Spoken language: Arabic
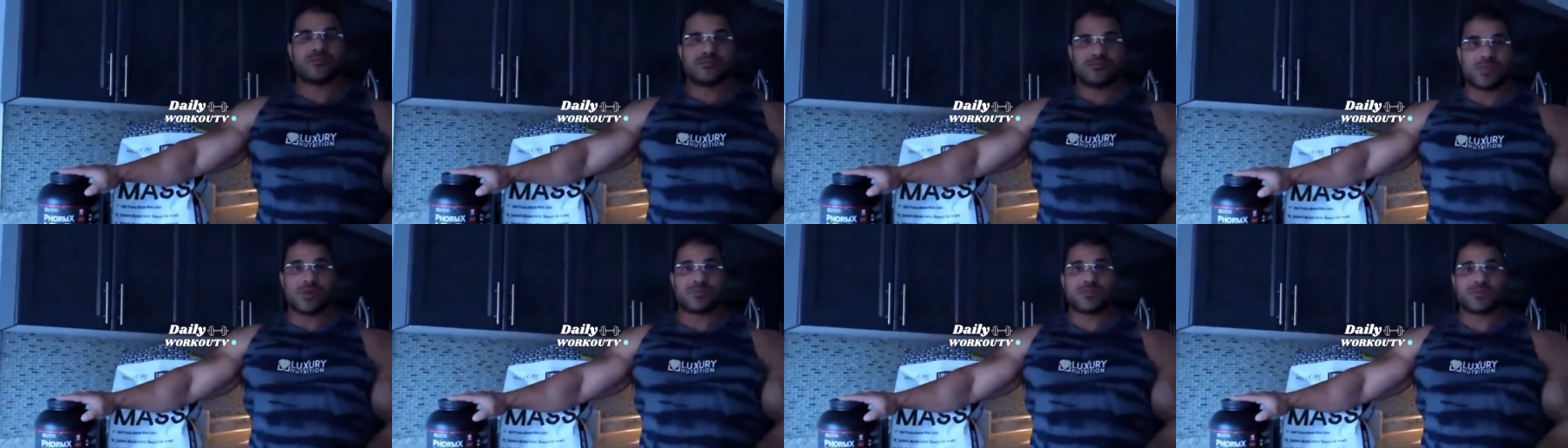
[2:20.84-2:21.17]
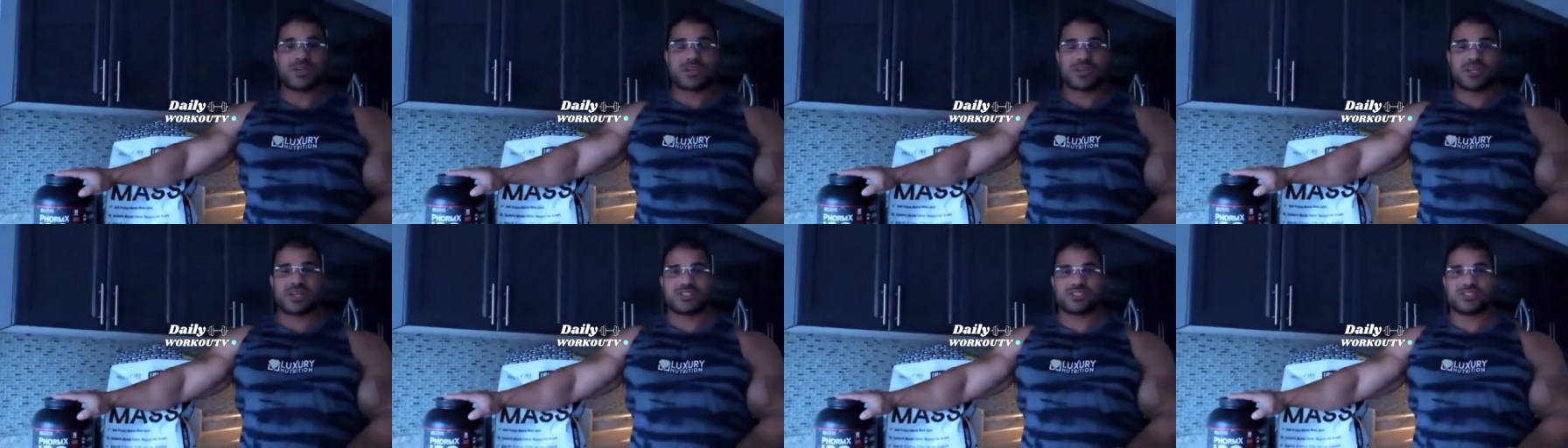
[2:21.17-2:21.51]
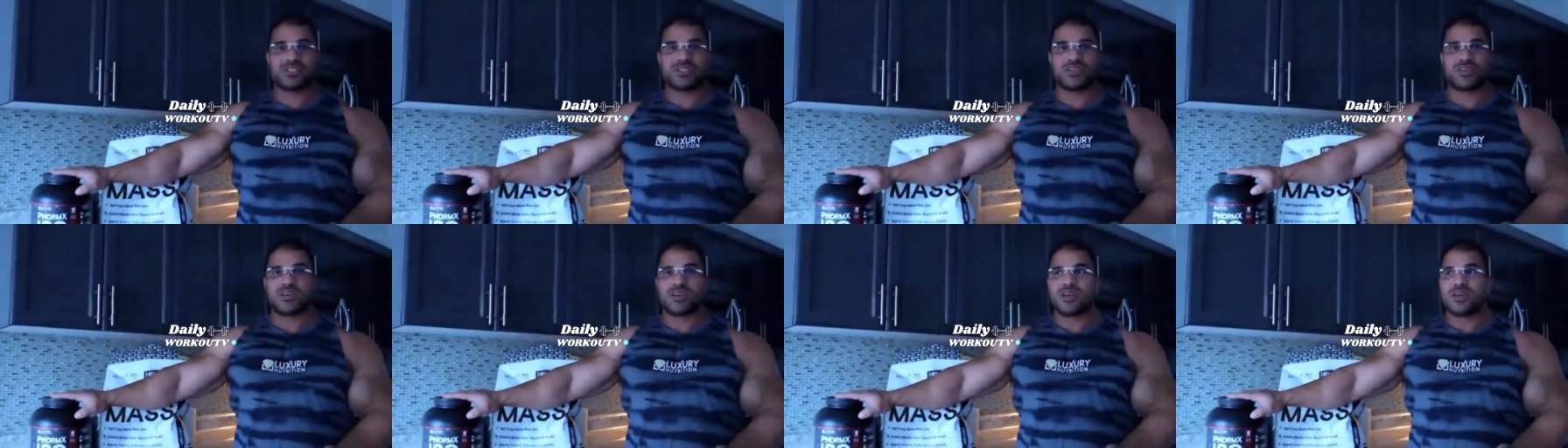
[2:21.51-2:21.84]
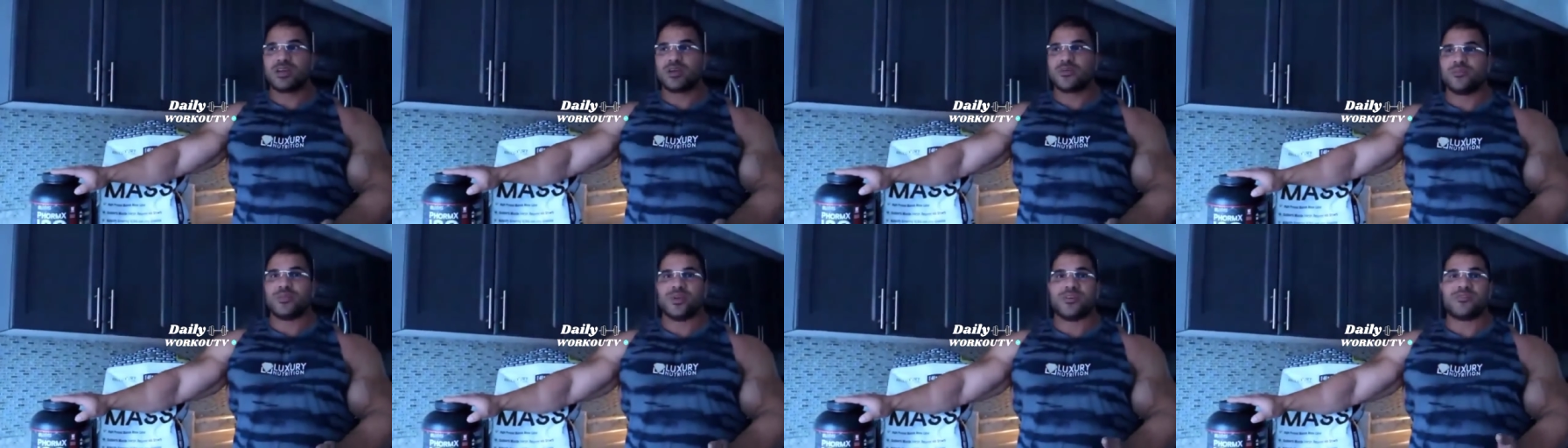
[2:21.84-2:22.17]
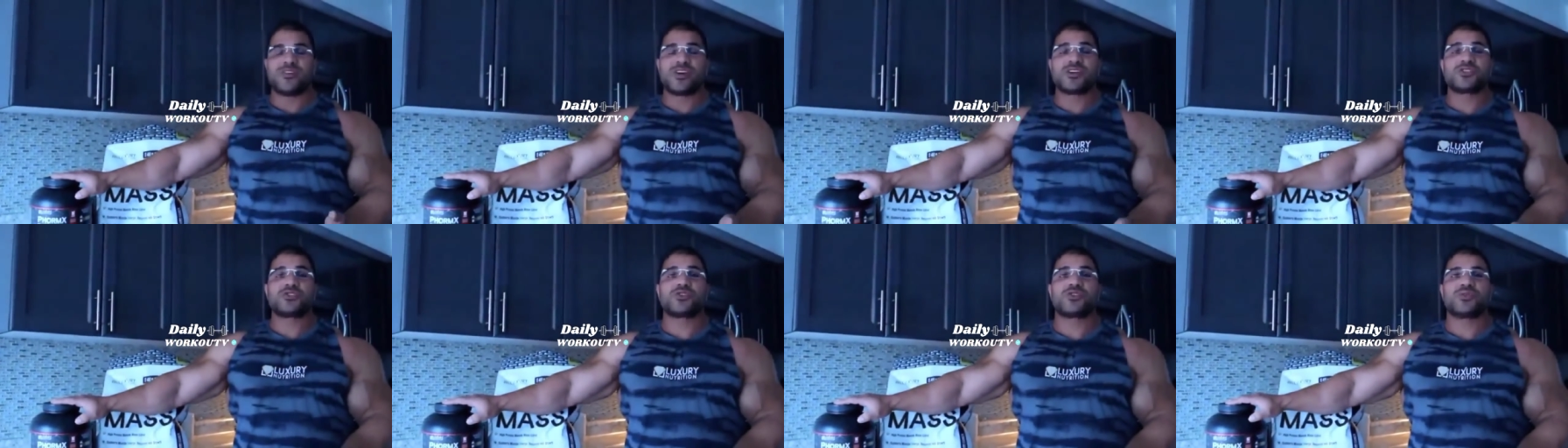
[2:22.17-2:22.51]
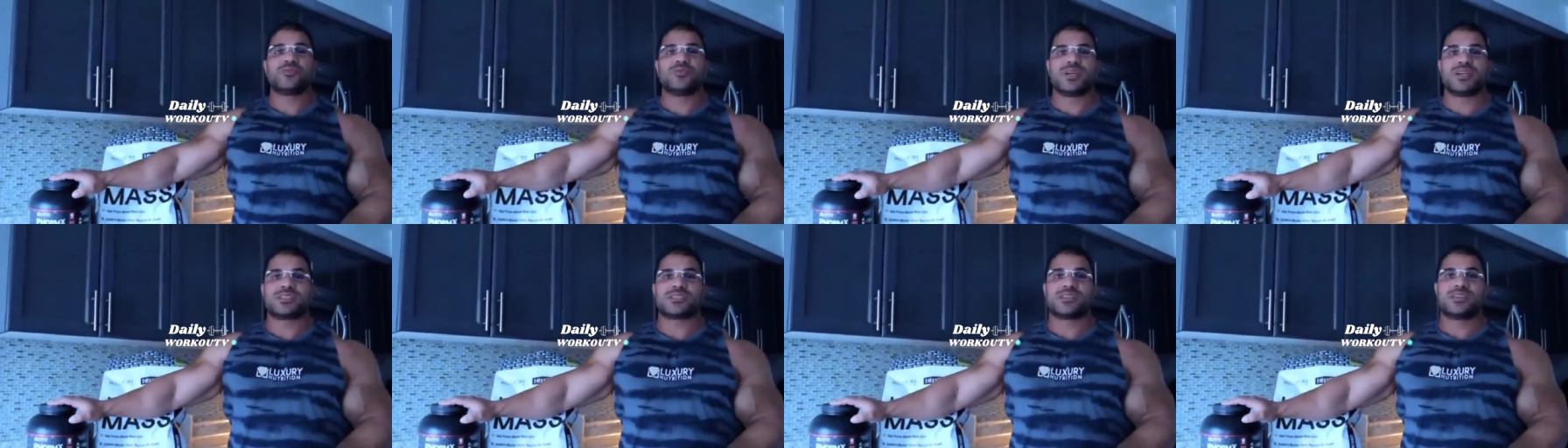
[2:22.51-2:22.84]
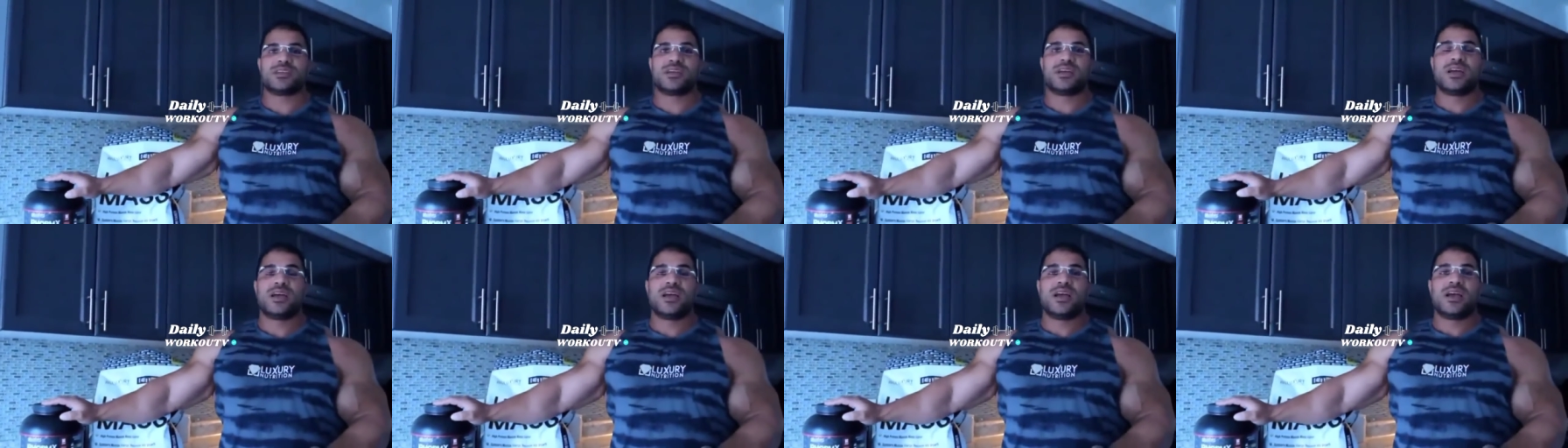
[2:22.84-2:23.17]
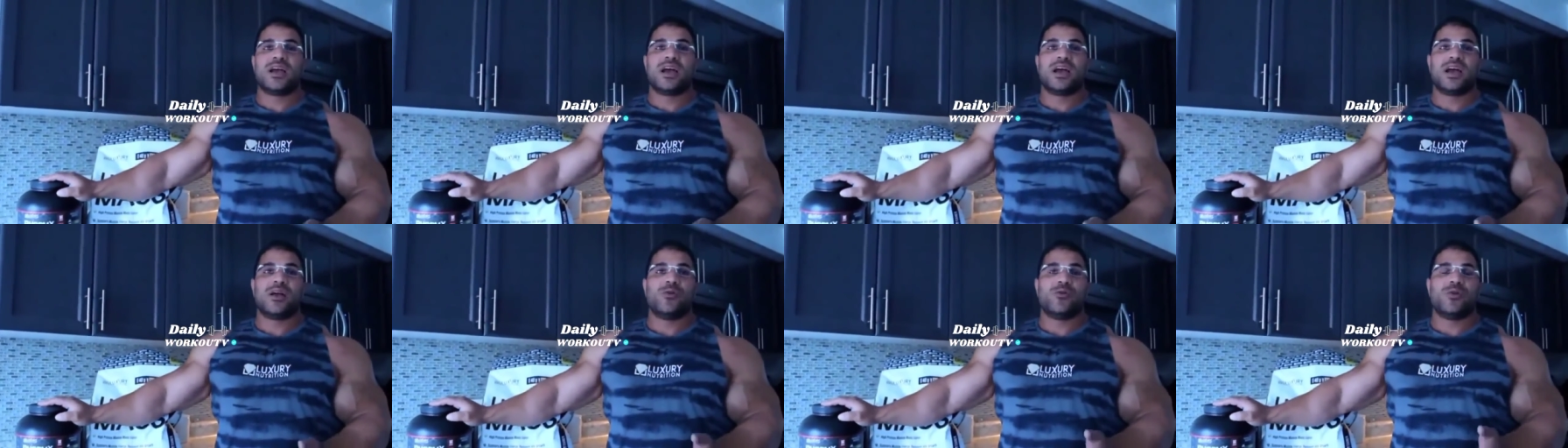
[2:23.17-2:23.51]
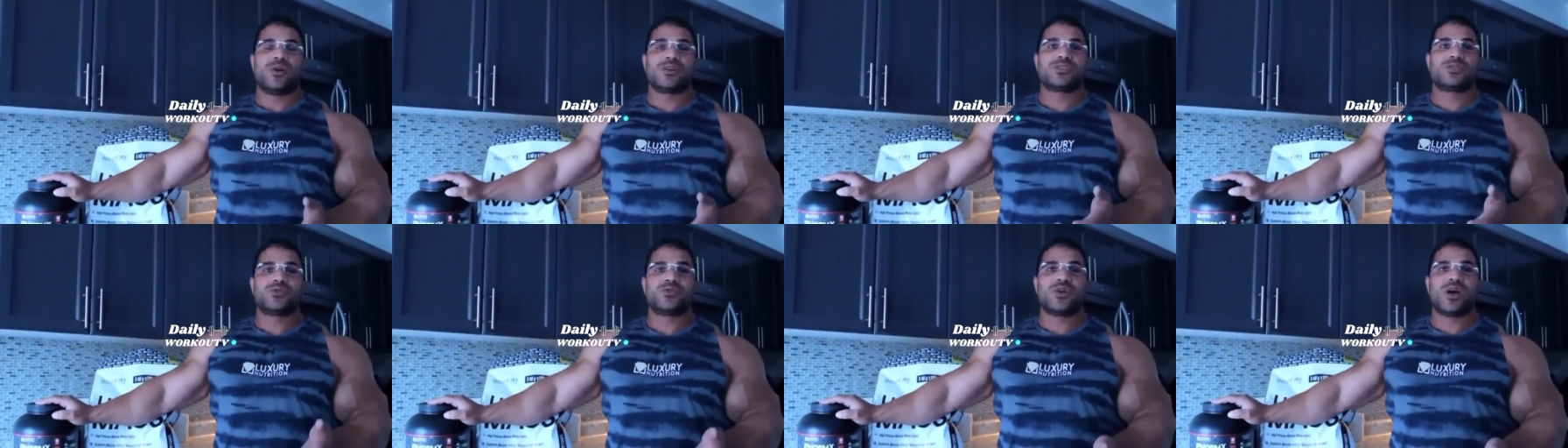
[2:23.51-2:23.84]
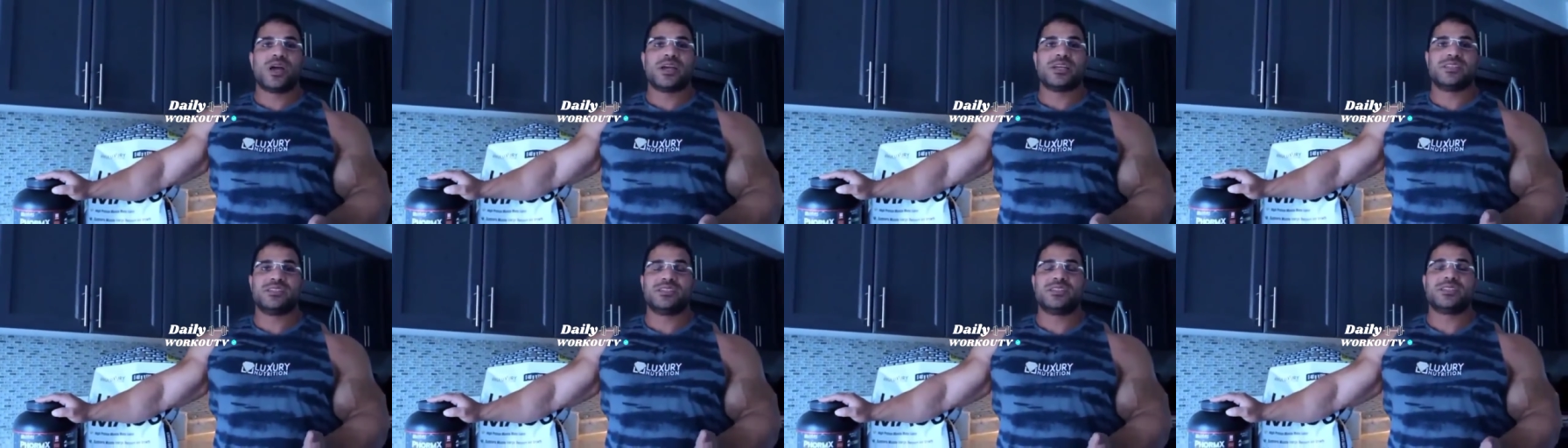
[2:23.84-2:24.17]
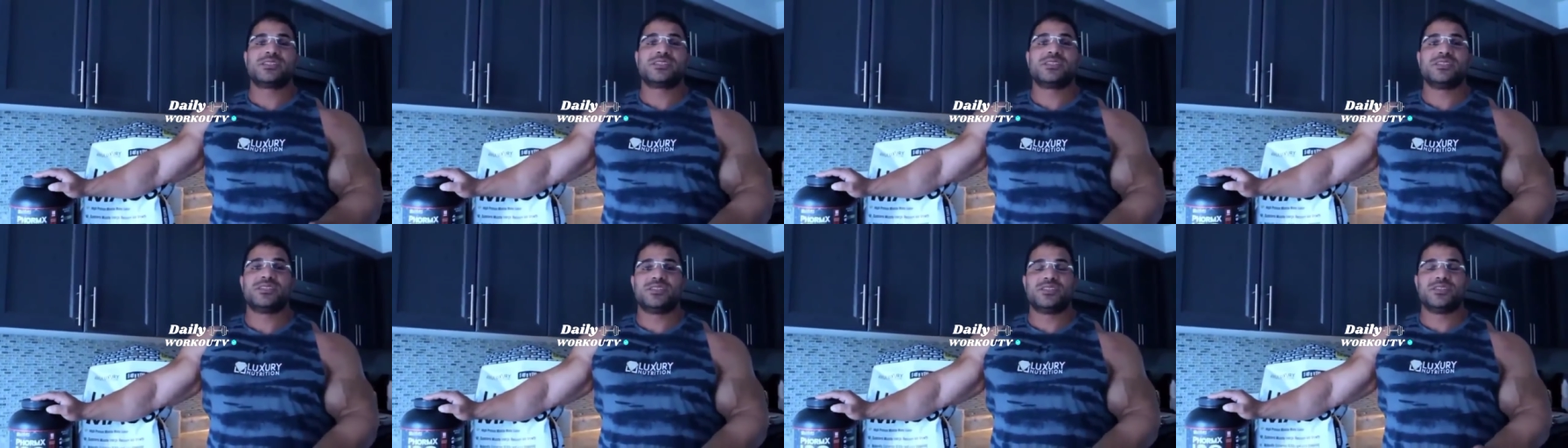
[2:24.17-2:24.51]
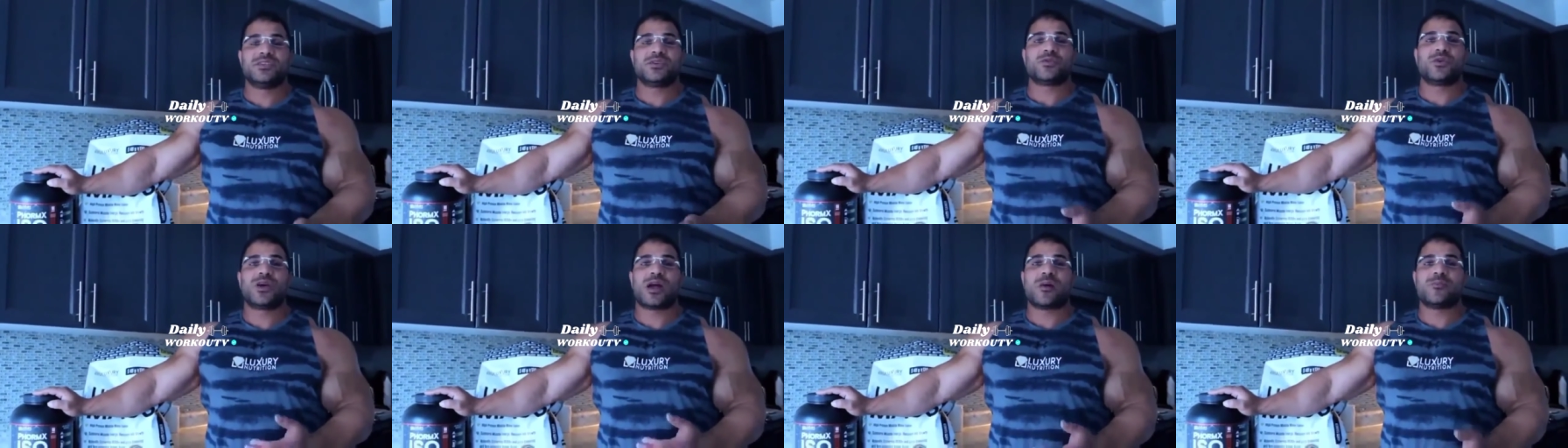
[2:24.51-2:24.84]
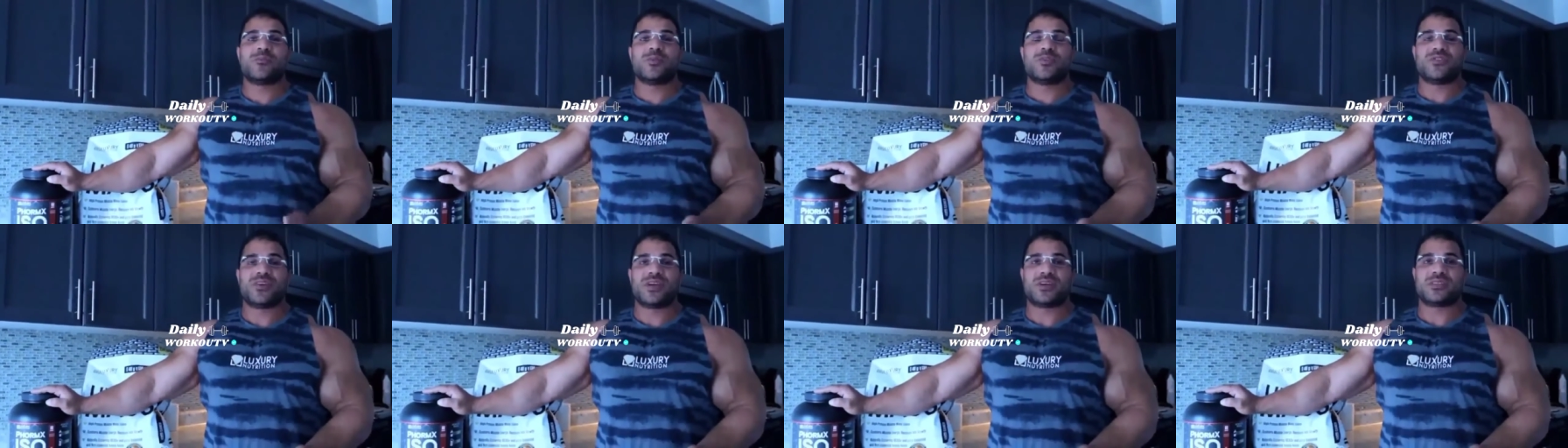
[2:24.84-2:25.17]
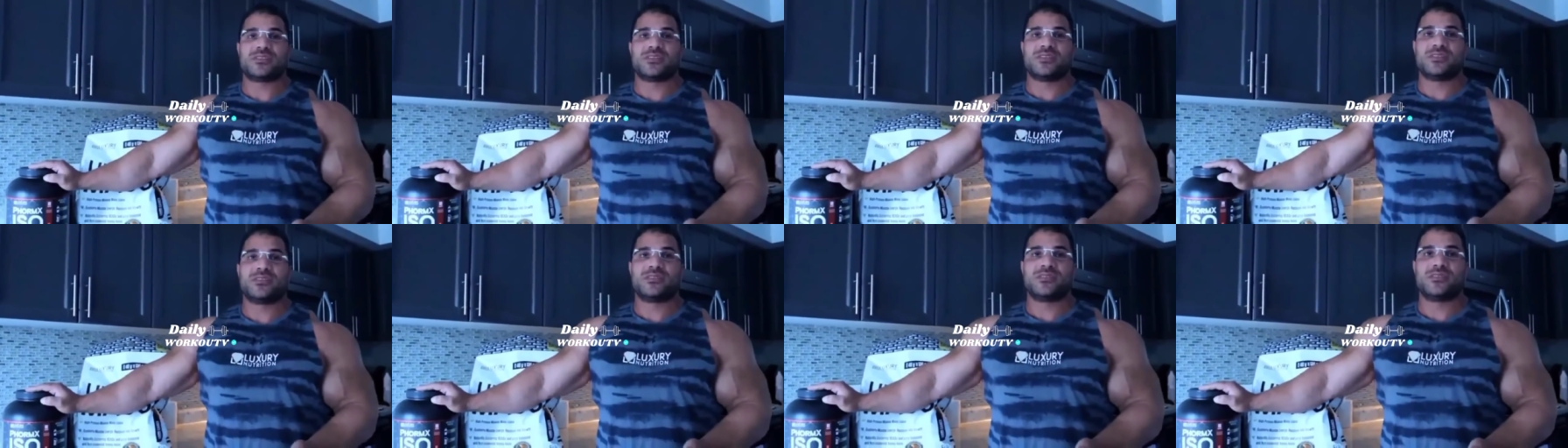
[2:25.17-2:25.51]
ما بتحرقش ما ينفعش ياخد ماس وزنه هيزيد كتير ويعبي فات